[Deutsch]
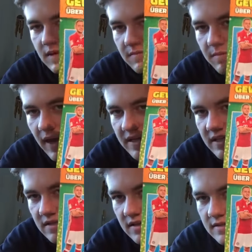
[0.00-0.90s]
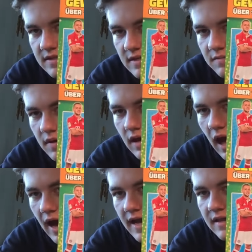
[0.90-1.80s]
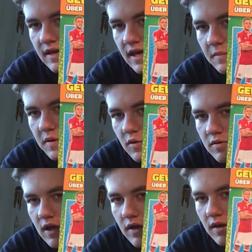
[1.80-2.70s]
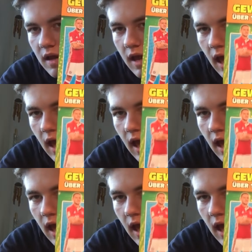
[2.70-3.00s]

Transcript: in jedem Päckchen drin sind, eingeben und dann